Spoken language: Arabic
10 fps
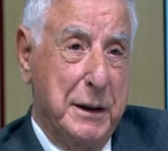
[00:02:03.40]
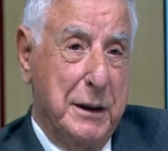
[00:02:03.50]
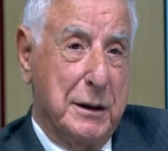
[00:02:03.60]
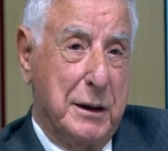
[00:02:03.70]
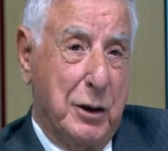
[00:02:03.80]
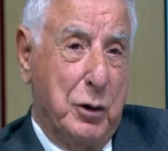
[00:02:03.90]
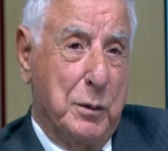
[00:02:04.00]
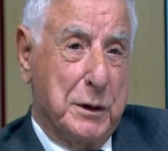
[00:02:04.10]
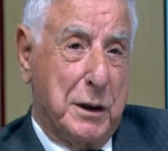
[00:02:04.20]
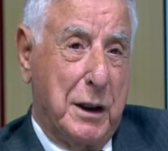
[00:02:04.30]
تقوم
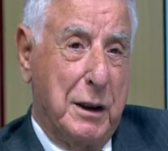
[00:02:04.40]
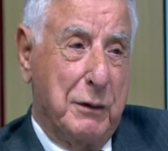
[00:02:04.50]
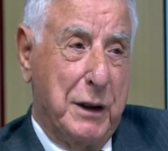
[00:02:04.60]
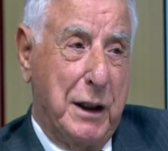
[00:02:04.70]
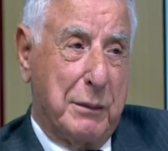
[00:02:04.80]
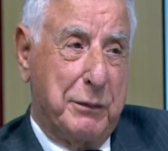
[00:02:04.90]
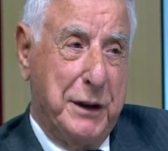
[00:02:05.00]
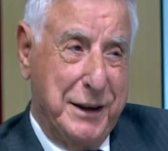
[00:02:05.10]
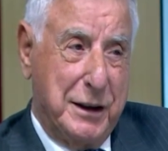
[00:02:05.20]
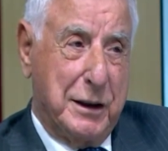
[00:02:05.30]
إسرائيل في الحرب في
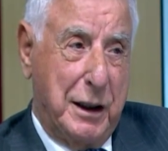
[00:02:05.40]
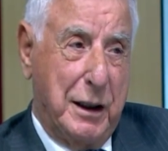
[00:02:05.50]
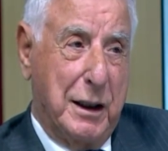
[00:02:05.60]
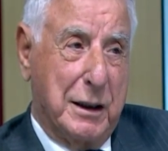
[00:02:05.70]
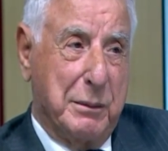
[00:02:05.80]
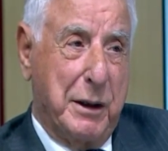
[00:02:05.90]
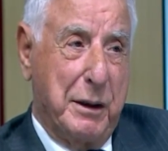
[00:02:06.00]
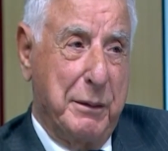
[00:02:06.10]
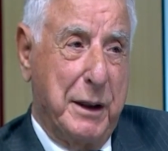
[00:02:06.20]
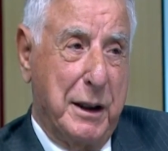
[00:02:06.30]
عدة حالات من
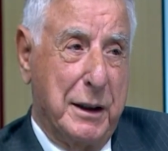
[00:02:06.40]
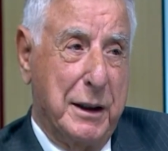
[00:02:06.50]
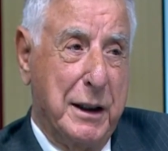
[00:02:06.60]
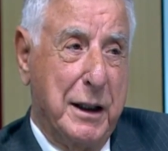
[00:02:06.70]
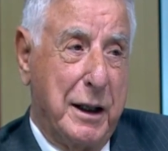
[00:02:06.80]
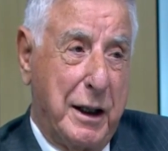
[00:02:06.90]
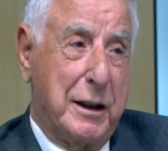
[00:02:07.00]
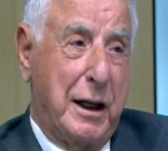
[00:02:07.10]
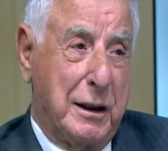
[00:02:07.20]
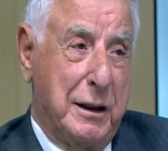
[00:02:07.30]
ضمنها إذا
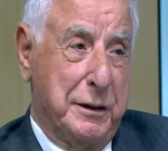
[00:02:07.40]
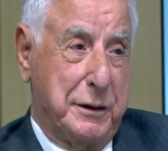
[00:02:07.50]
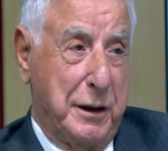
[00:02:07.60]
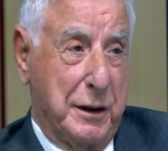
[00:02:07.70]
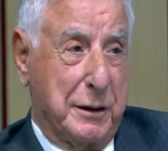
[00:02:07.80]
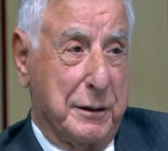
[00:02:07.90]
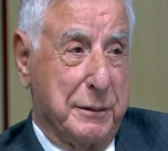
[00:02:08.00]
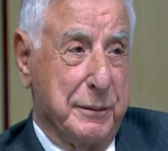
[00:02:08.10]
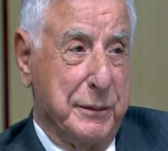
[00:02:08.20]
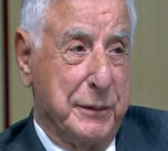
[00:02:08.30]
دعت الاحتياط
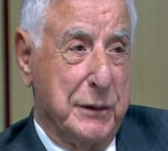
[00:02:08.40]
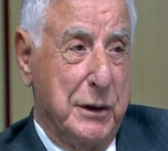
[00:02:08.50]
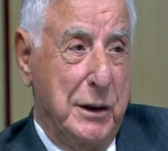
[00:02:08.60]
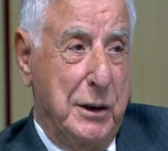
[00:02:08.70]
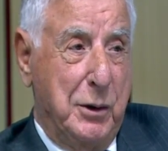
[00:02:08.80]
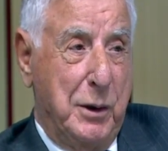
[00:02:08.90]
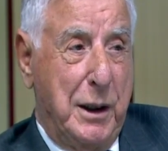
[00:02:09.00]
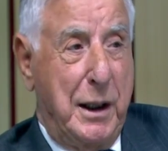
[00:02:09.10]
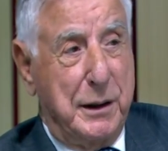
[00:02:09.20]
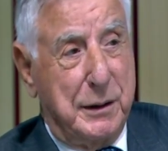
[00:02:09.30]

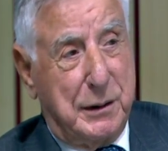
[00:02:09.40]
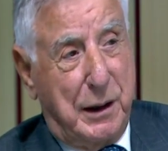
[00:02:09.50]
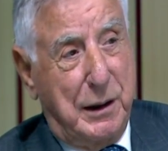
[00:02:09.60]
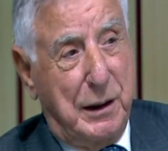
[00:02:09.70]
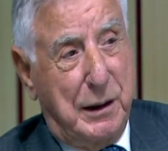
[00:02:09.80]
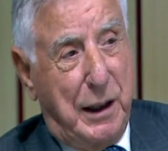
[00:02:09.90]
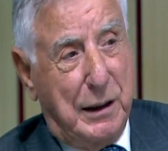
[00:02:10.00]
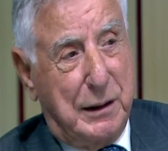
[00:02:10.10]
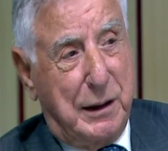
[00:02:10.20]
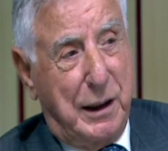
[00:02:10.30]
والآن إسرائيل
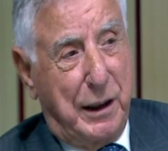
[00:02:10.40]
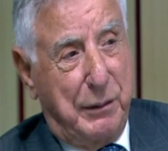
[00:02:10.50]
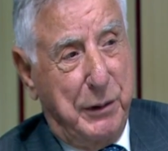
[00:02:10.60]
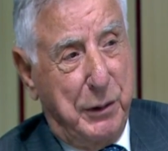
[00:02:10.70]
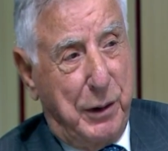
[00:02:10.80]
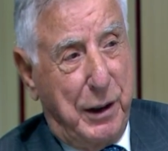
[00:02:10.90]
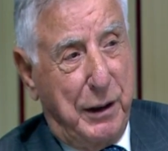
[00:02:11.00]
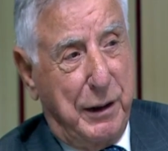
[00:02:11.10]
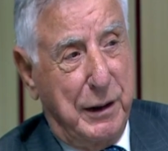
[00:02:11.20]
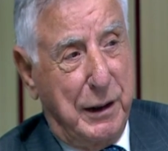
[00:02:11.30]
دعت
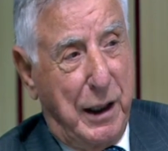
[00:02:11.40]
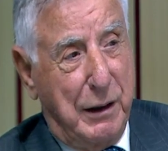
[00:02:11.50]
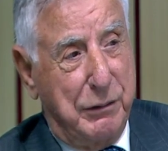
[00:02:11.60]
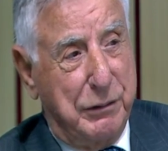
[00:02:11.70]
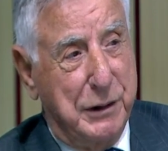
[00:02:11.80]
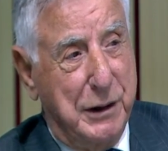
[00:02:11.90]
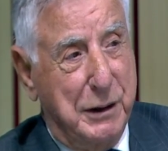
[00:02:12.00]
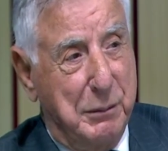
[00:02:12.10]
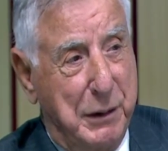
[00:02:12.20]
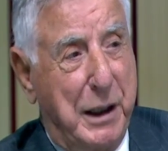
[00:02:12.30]
330 ألف
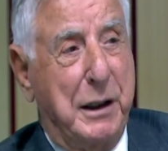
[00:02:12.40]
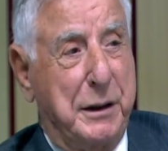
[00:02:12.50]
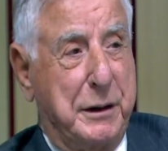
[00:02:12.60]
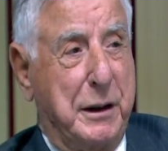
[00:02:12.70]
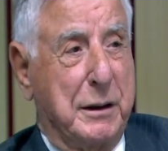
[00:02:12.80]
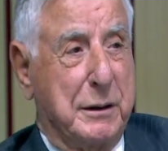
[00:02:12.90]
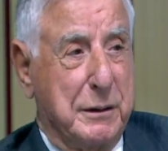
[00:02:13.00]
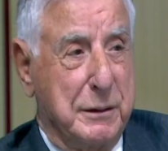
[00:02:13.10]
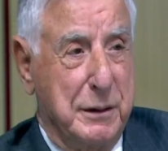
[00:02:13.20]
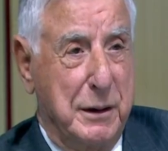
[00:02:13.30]
من الاحتياط
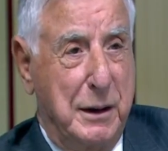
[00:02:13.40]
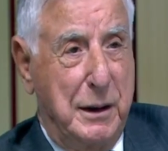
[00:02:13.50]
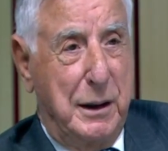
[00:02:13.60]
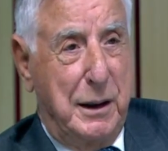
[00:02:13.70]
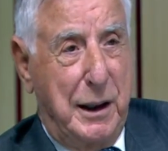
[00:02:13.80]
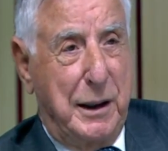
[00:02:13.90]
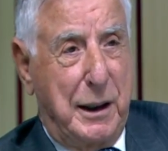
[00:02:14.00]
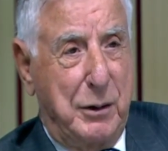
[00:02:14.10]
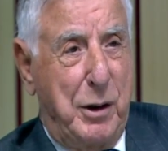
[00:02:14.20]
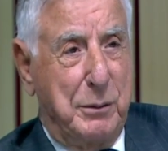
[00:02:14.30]
لأن
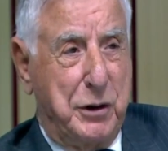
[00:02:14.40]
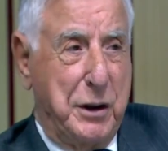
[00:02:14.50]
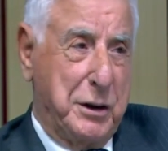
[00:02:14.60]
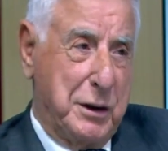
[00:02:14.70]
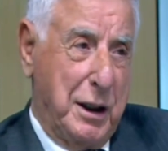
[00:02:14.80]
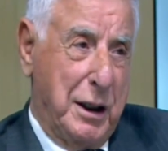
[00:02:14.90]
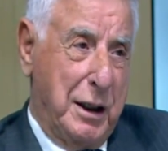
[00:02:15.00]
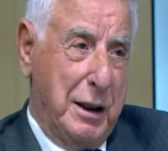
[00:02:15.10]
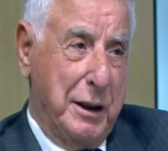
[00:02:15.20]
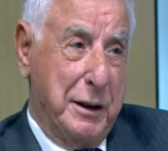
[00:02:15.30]
قوام جيش
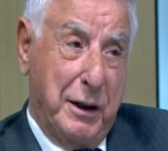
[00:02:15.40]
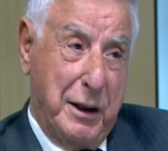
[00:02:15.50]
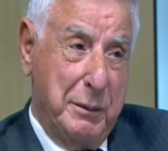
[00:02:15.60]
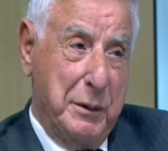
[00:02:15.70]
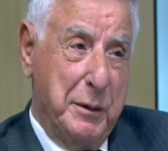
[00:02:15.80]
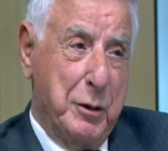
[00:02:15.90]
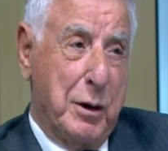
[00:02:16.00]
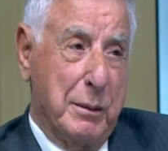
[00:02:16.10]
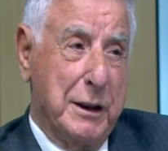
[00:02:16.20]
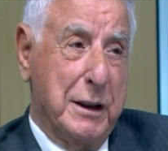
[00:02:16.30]
النظامي
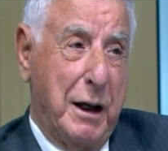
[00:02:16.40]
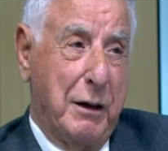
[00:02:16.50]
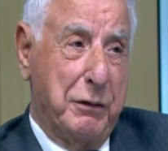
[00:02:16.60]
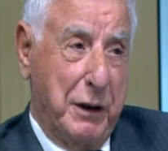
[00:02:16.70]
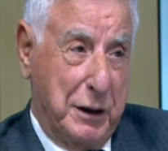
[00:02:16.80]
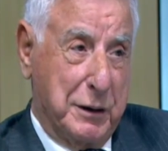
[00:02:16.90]
180 ألف فقط